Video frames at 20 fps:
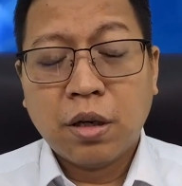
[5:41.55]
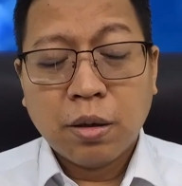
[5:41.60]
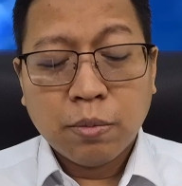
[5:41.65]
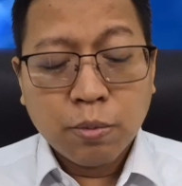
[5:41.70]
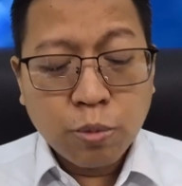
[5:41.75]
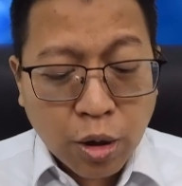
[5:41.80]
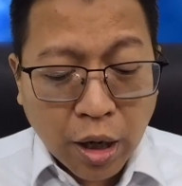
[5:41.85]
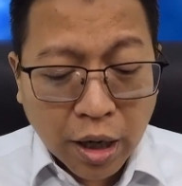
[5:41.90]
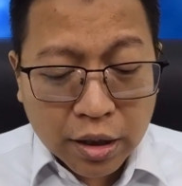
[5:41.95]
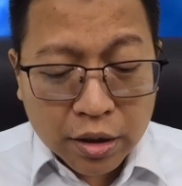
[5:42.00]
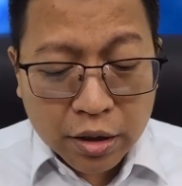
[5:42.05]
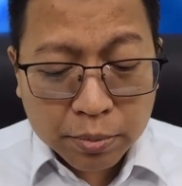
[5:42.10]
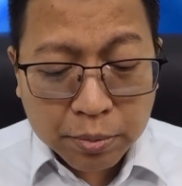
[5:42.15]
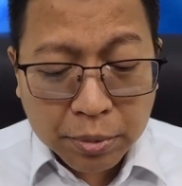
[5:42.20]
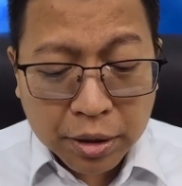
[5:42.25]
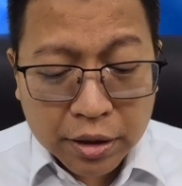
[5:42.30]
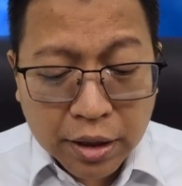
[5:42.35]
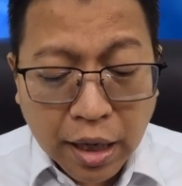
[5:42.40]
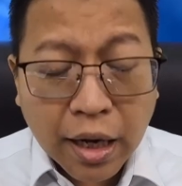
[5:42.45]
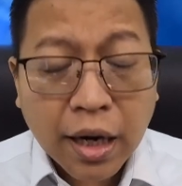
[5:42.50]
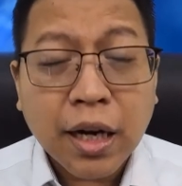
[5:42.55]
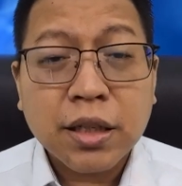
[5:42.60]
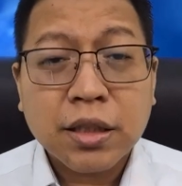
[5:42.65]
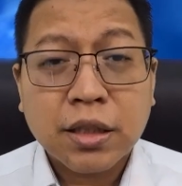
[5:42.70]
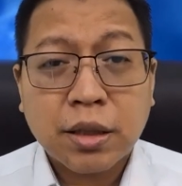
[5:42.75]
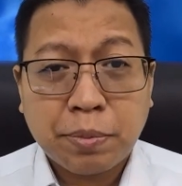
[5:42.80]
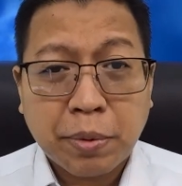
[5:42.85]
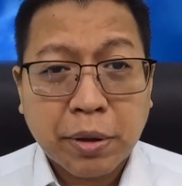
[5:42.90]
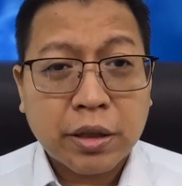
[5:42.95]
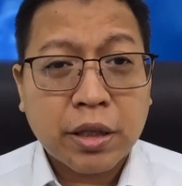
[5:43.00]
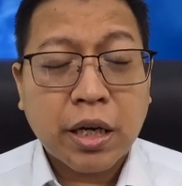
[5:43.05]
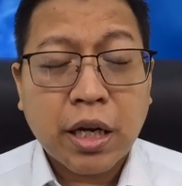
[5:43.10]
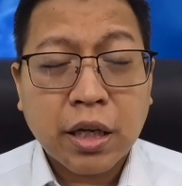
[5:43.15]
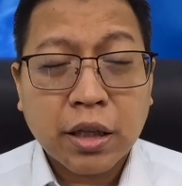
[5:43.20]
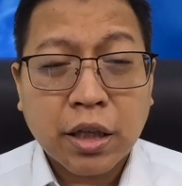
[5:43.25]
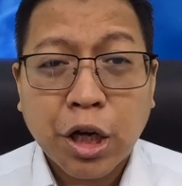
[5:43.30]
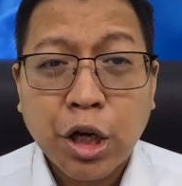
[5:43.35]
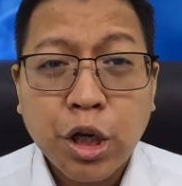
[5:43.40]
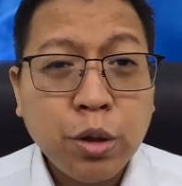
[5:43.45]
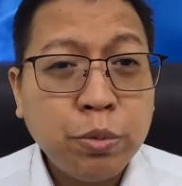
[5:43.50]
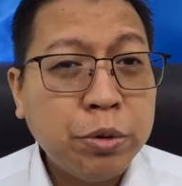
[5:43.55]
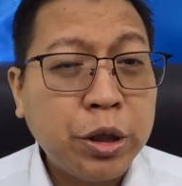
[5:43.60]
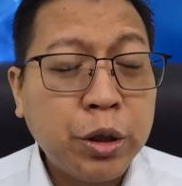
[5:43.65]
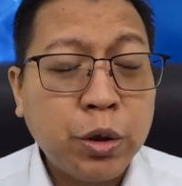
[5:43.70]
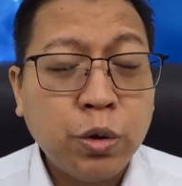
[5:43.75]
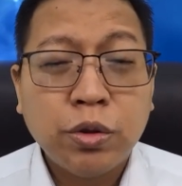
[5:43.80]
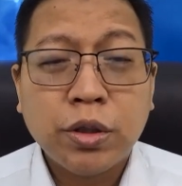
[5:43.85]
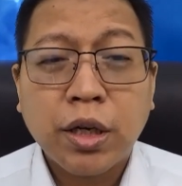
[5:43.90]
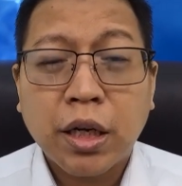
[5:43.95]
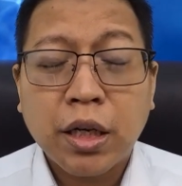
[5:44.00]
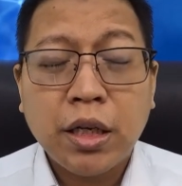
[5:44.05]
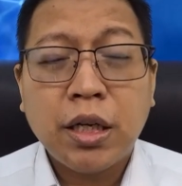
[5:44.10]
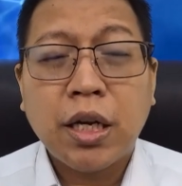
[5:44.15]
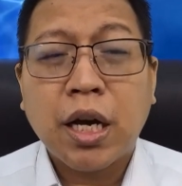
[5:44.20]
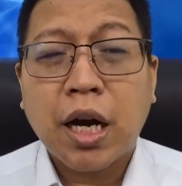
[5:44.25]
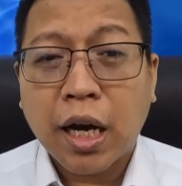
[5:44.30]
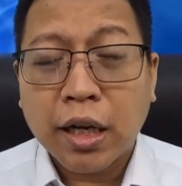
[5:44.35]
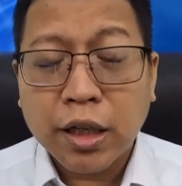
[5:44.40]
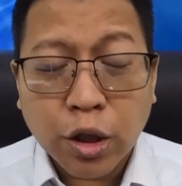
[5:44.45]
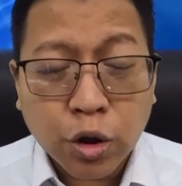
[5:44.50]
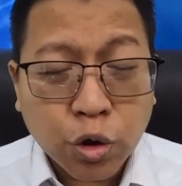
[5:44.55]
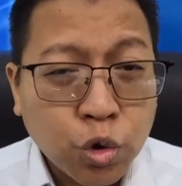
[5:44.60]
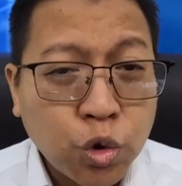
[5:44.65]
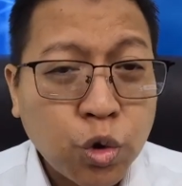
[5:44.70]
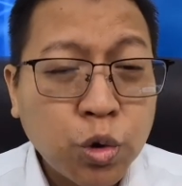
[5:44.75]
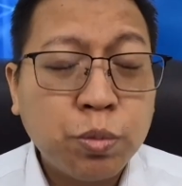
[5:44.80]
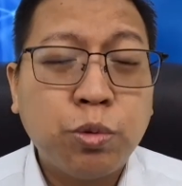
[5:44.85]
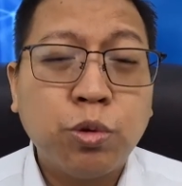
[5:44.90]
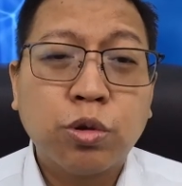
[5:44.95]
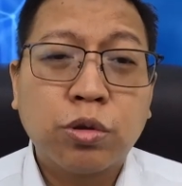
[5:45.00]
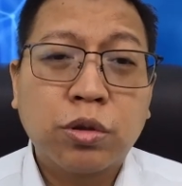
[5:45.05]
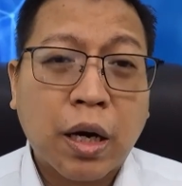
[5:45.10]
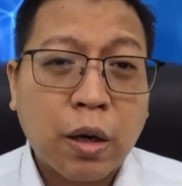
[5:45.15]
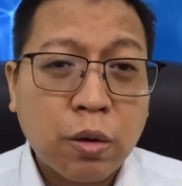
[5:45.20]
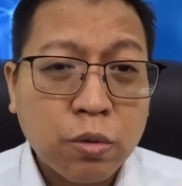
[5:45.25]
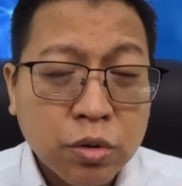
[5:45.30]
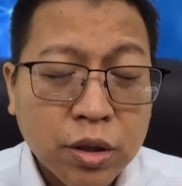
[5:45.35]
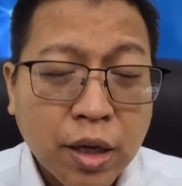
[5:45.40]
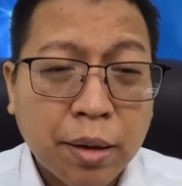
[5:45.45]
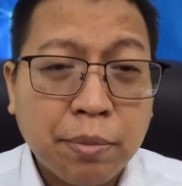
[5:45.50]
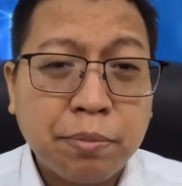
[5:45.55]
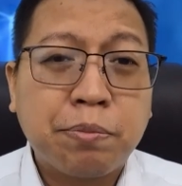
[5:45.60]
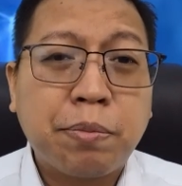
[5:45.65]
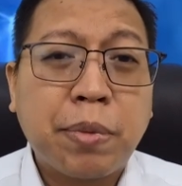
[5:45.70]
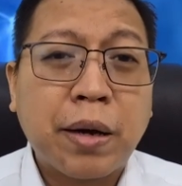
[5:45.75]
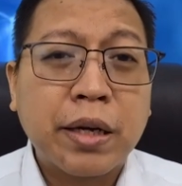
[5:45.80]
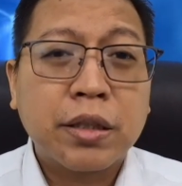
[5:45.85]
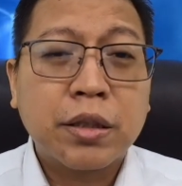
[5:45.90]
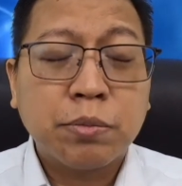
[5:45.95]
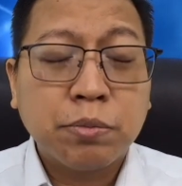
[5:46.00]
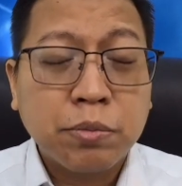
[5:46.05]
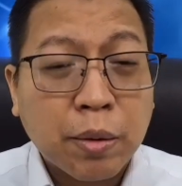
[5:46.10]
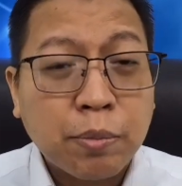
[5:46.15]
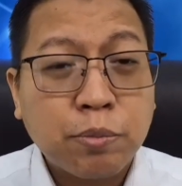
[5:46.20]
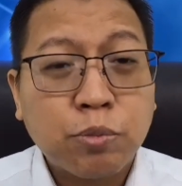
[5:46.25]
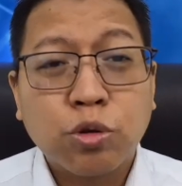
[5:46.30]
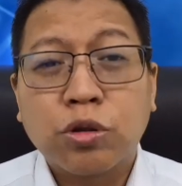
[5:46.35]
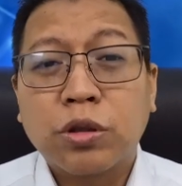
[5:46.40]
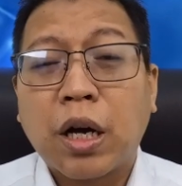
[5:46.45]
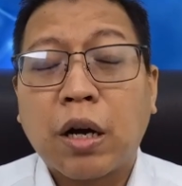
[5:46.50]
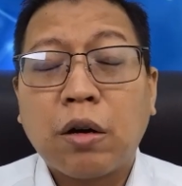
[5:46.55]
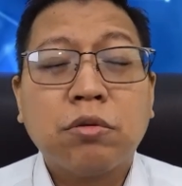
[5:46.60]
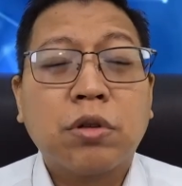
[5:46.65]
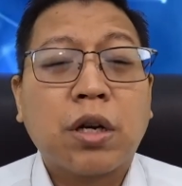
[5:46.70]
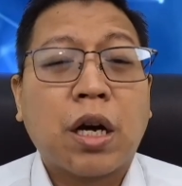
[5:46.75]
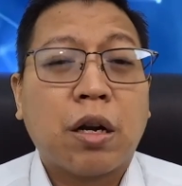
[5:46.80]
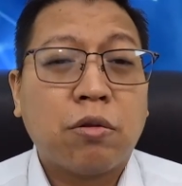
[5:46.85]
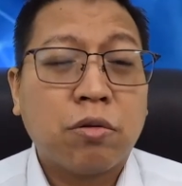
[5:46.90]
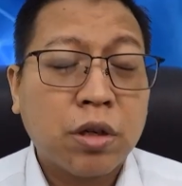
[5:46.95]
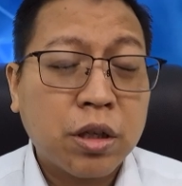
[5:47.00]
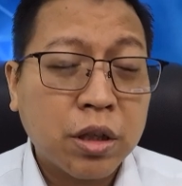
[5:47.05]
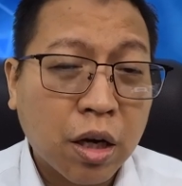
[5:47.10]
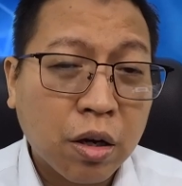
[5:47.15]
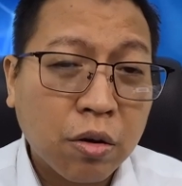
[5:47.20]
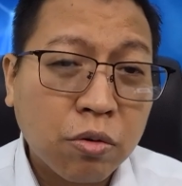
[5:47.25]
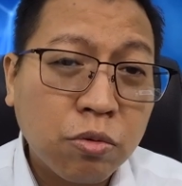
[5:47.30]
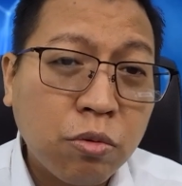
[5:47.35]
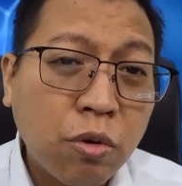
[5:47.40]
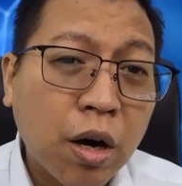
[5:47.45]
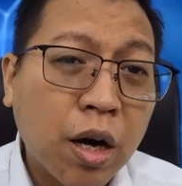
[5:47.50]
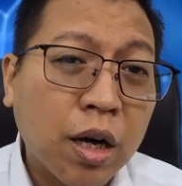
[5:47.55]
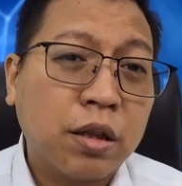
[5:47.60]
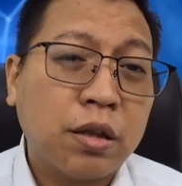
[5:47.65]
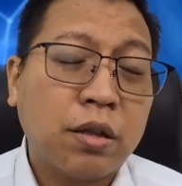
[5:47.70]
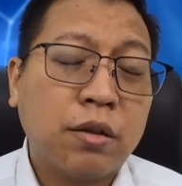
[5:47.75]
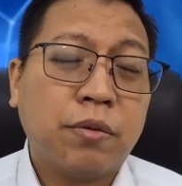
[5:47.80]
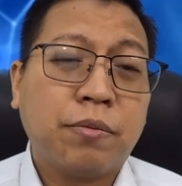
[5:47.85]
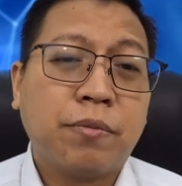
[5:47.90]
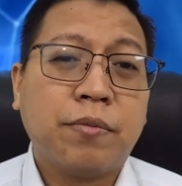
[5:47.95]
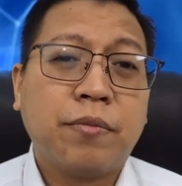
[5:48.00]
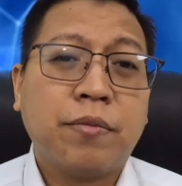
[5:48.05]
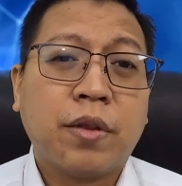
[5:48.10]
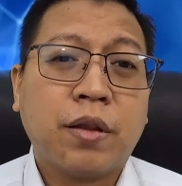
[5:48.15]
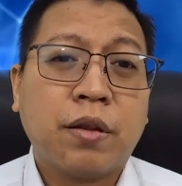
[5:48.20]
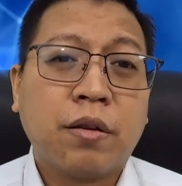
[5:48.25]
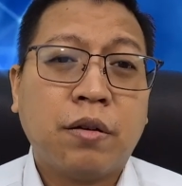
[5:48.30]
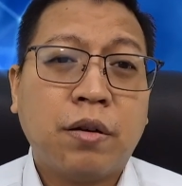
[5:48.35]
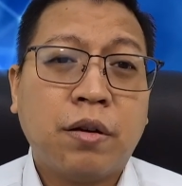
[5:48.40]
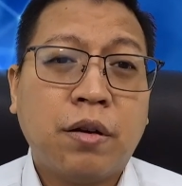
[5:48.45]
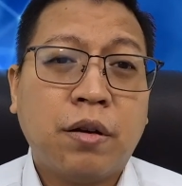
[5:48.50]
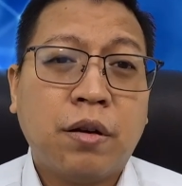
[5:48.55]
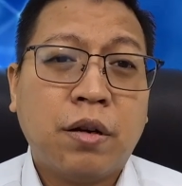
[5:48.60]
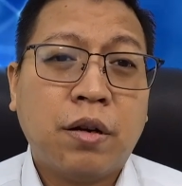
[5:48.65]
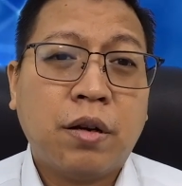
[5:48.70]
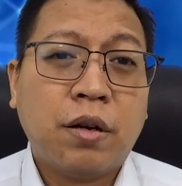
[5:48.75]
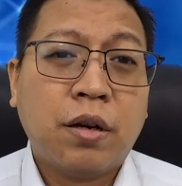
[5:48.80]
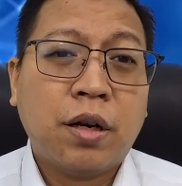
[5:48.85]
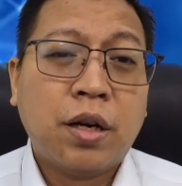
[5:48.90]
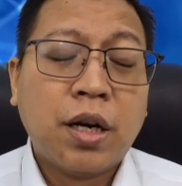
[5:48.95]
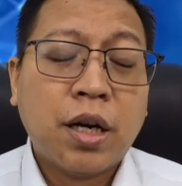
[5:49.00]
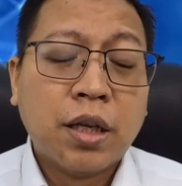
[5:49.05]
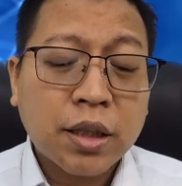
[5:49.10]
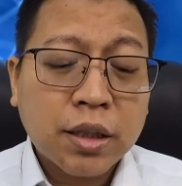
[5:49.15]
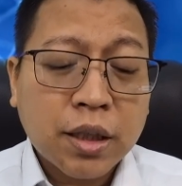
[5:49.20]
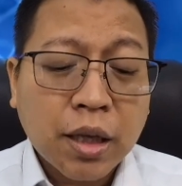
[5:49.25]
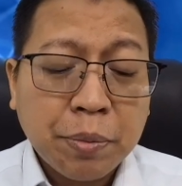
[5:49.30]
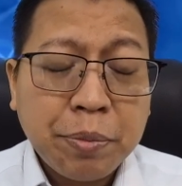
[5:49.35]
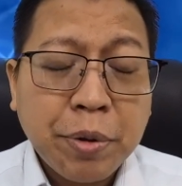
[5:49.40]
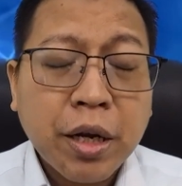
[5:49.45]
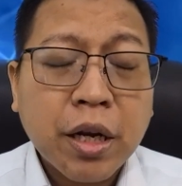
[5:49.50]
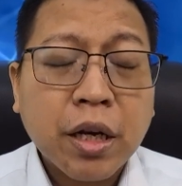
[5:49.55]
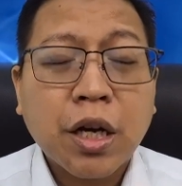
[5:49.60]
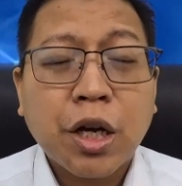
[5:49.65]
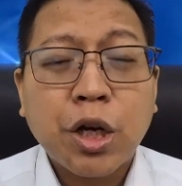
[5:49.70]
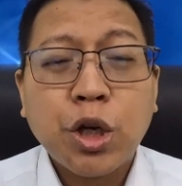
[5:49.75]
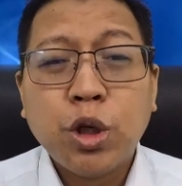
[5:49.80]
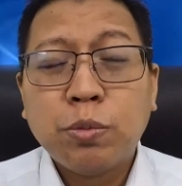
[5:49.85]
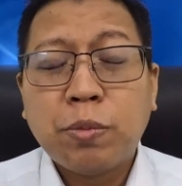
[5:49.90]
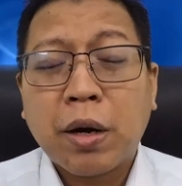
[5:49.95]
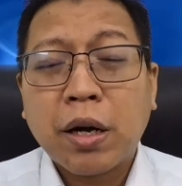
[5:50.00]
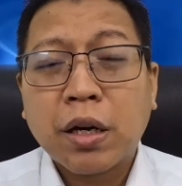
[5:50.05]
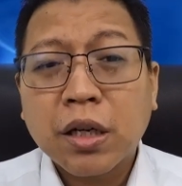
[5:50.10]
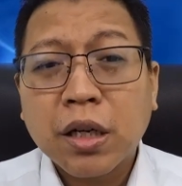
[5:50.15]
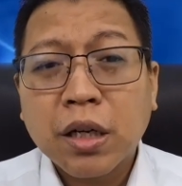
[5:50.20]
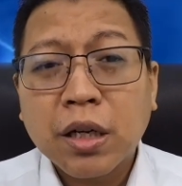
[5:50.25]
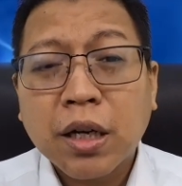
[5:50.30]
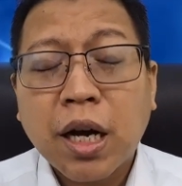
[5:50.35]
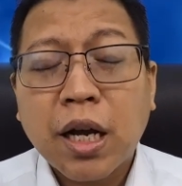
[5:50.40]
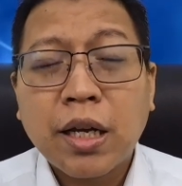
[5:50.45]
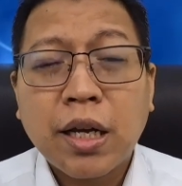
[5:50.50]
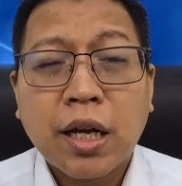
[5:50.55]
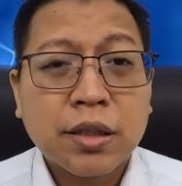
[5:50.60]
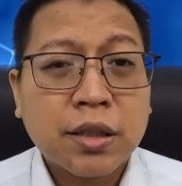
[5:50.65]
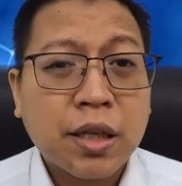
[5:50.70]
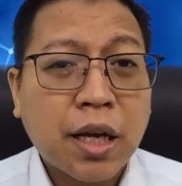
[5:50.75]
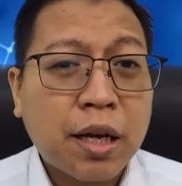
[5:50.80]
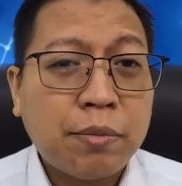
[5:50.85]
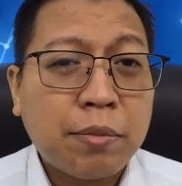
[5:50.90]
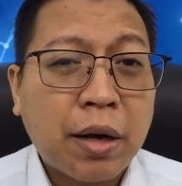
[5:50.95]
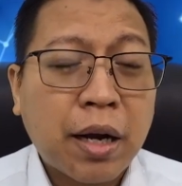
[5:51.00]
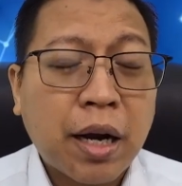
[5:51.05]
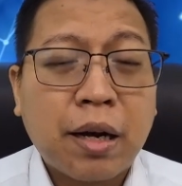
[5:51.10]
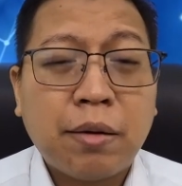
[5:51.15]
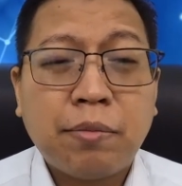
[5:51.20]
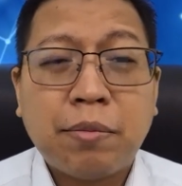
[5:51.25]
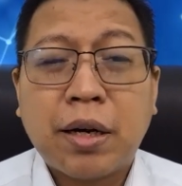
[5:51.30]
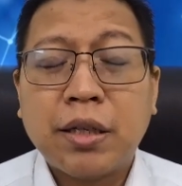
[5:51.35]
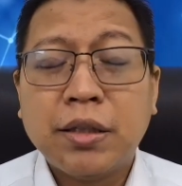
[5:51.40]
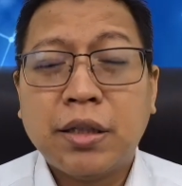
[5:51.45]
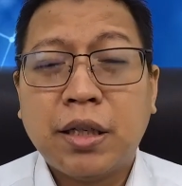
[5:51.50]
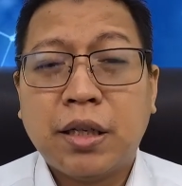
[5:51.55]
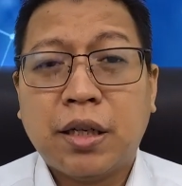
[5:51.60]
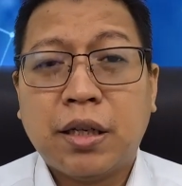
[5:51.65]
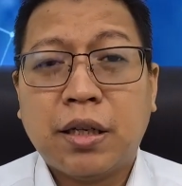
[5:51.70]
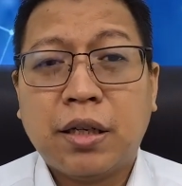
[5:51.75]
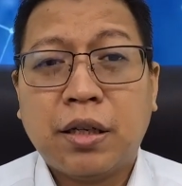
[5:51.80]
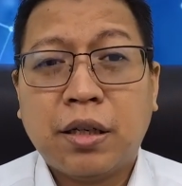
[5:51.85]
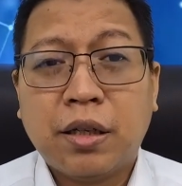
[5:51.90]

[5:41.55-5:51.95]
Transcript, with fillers: Bukan sementara seperti kita hidup di dunia ini yang hanya 70 tahun sampai 90 tahun kalau kita kuat tetapi ada kehidupan kekal yang selama-lamanya.